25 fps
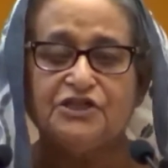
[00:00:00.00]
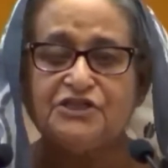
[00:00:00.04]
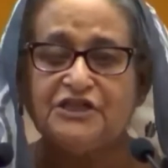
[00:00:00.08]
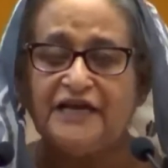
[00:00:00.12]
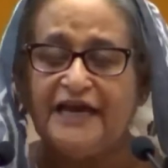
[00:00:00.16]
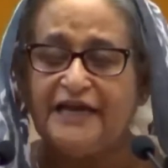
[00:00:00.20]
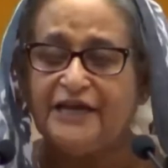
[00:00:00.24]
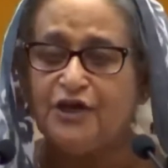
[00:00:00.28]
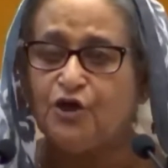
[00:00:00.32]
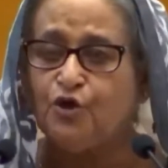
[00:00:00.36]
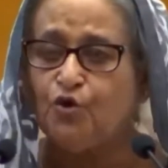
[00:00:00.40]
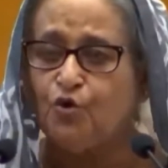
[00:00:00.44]

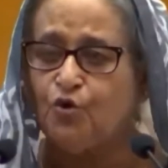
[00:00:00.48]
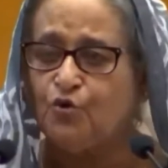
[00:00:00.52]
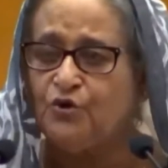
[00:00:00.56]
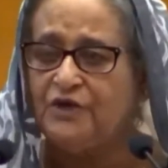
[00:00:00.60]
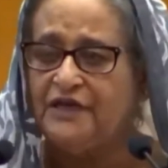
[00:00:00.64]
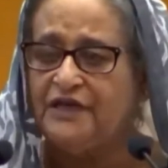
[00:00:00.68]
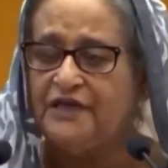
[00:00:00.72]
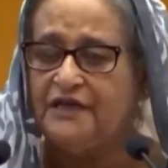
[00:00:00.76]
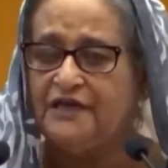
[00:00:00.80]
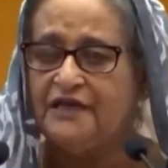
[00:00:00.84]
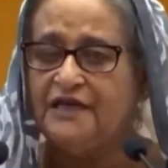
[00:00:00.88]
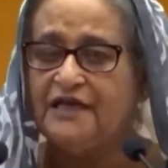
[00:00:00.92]
সেই
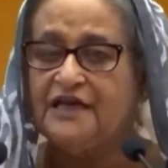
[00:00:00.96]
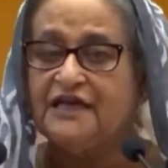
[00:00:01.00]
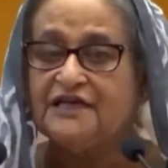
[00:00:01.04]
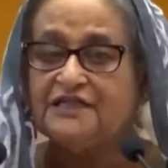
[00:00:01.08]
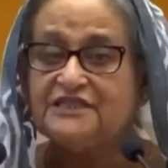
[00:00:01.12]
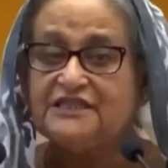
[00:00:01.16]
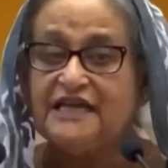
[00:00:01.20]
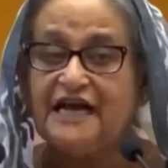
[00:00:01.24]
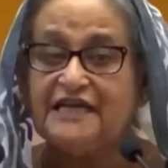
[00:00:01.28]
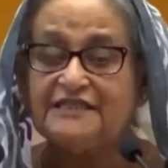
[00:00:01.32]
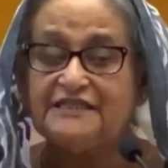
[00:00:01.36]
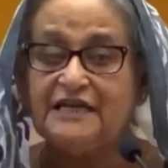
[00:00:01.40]
খুনি
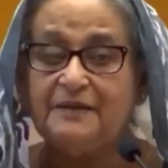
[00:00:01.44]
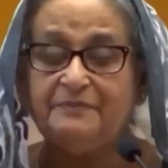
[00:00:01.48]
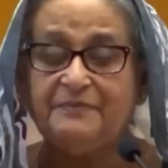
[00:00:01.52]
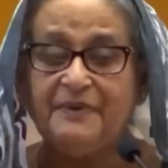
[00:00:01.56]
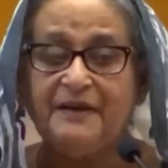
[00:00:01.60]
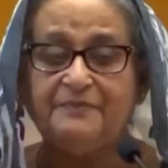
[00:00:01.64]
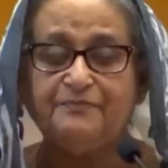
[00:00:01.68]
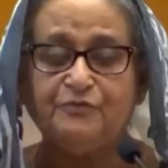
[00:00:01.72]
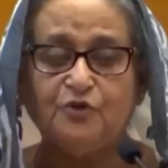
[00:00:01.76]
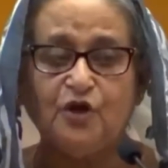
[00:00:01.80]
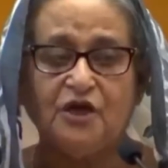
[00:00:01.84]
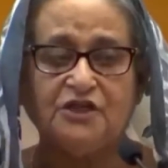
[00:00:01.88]

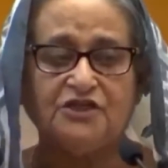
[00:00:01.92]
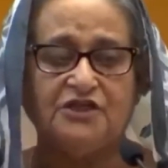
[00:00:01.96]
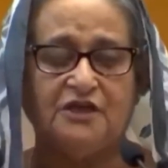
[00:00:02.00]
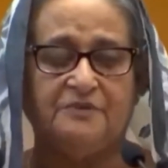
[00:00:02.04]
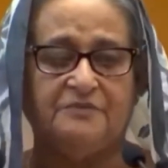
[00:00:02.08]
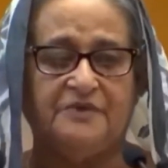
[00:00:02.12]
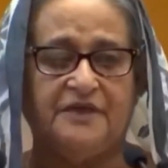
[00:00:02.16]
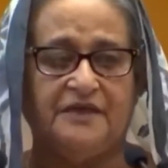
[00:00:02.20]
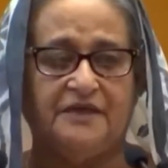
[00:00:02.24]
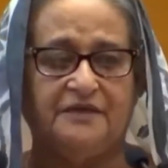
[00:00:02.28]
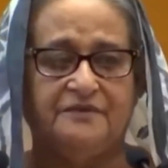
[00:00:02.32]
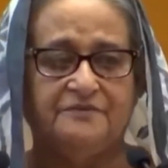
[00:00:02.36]
সাজাপ্রাপ্ত
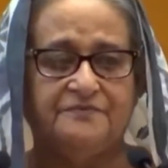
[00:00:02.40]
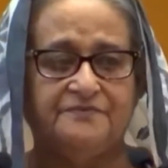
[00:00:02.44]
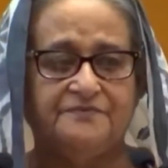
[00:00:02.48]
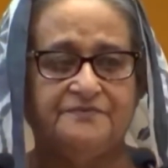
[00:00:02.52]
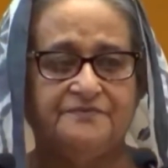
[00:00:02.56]
আসামি